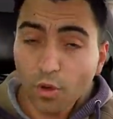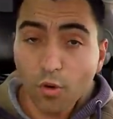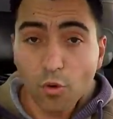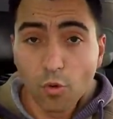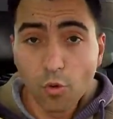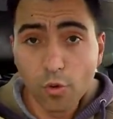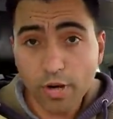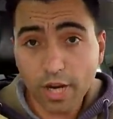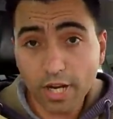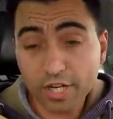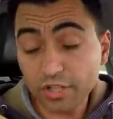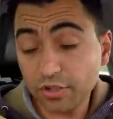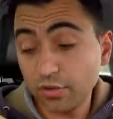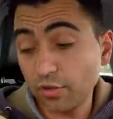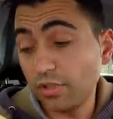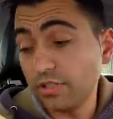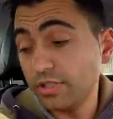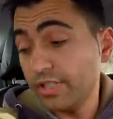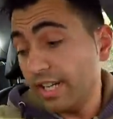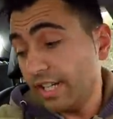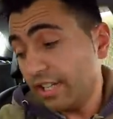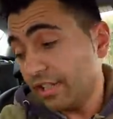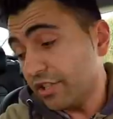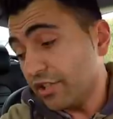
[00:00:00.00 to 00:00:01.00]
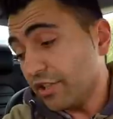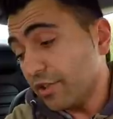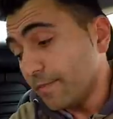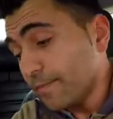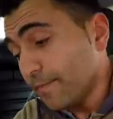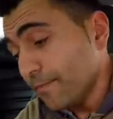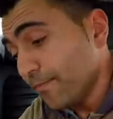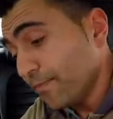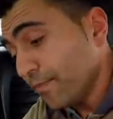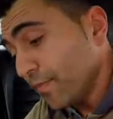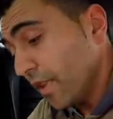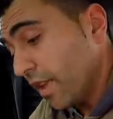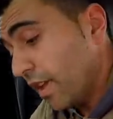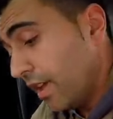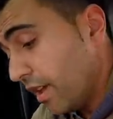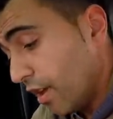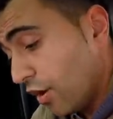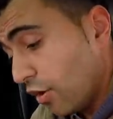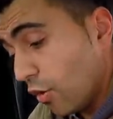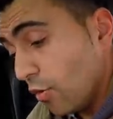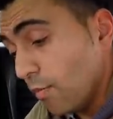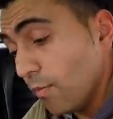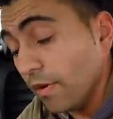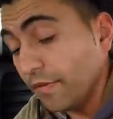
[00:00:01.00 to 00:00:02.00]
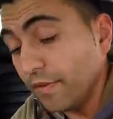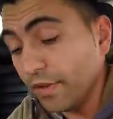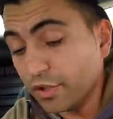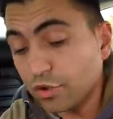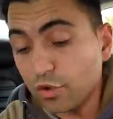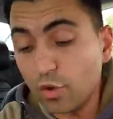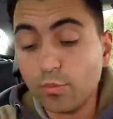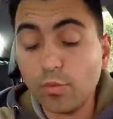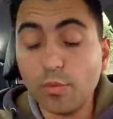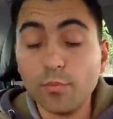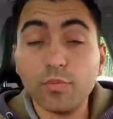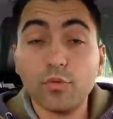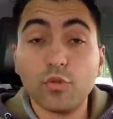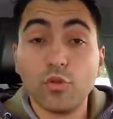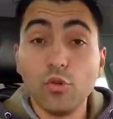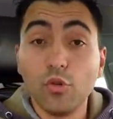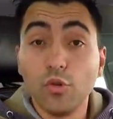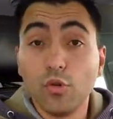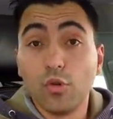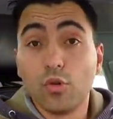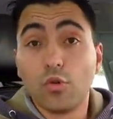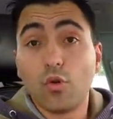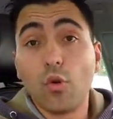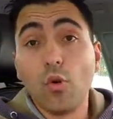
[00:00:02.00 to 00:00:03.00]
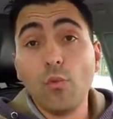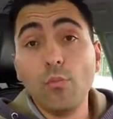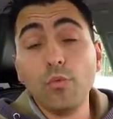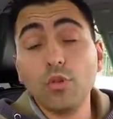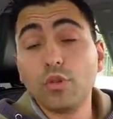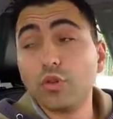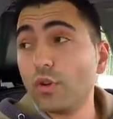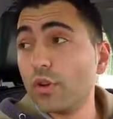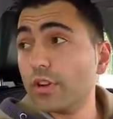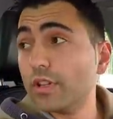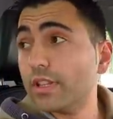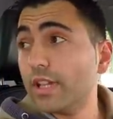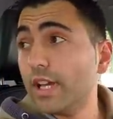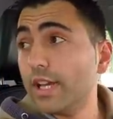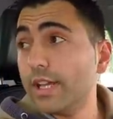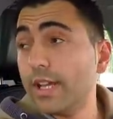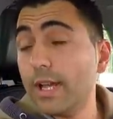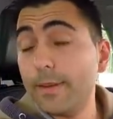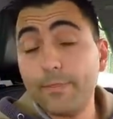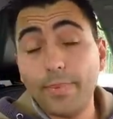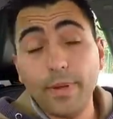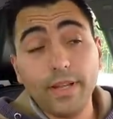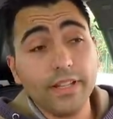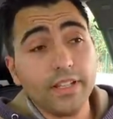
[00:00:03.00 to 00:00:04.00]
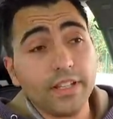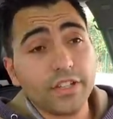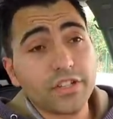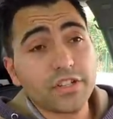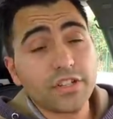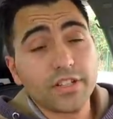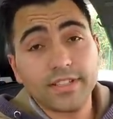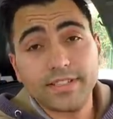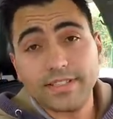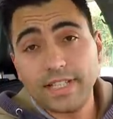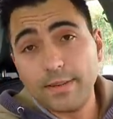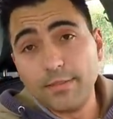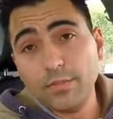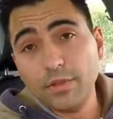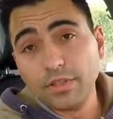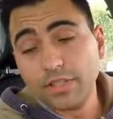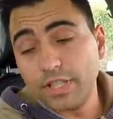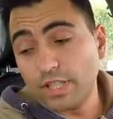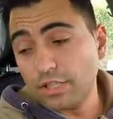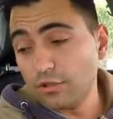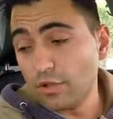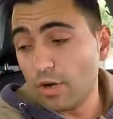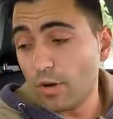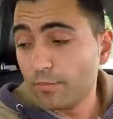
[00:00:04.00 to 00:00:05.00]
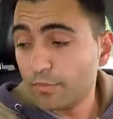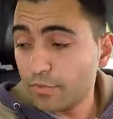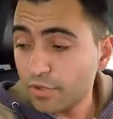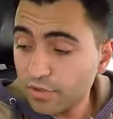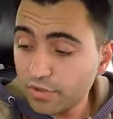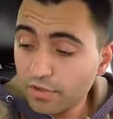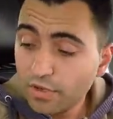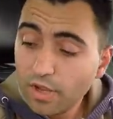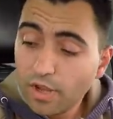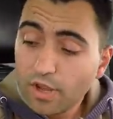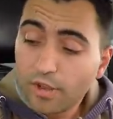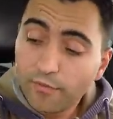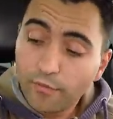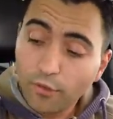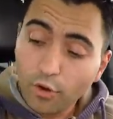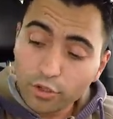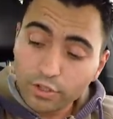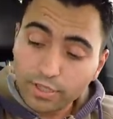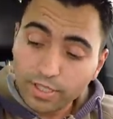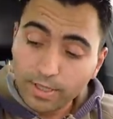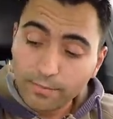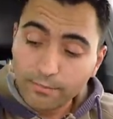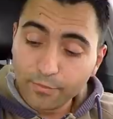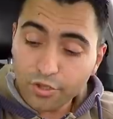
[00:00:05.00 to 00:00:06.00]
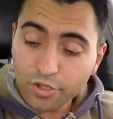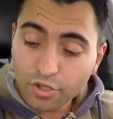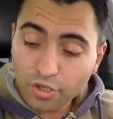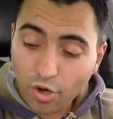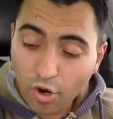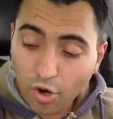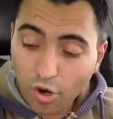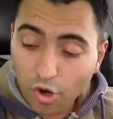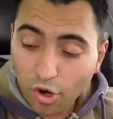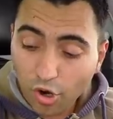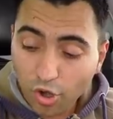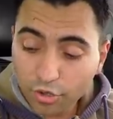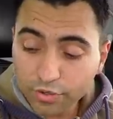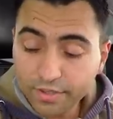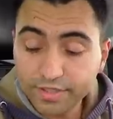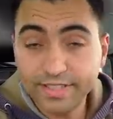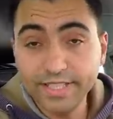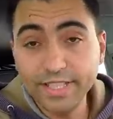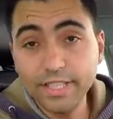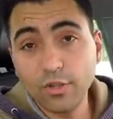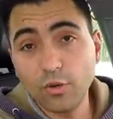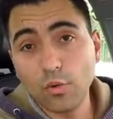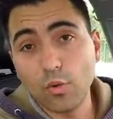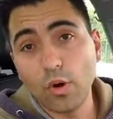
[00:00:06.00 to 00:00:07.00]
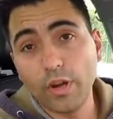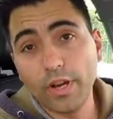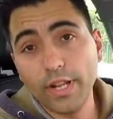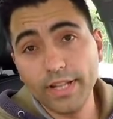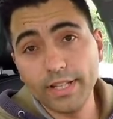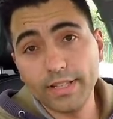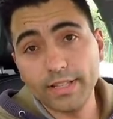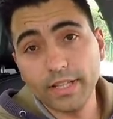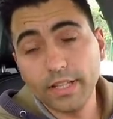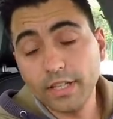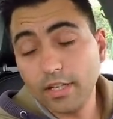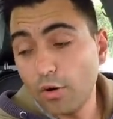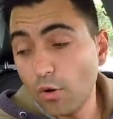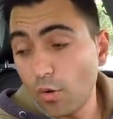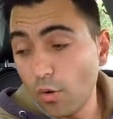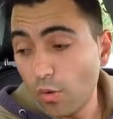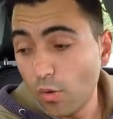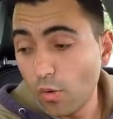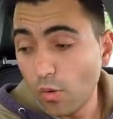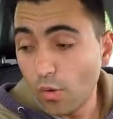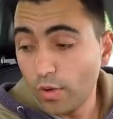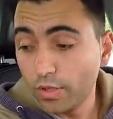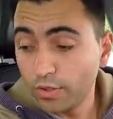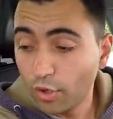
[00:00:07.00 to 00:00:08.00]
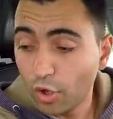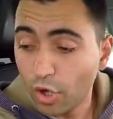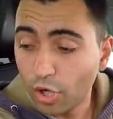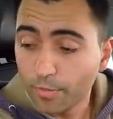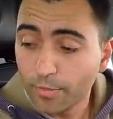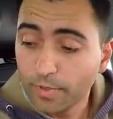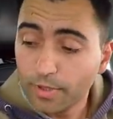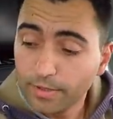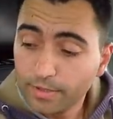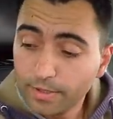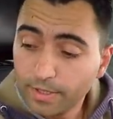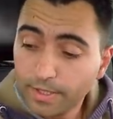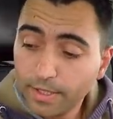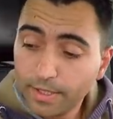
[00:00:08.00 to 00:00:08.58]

o Castro LEDs, uma vez como, o motor tem apenas 100 mil km, voltamos ao 540 com a norma,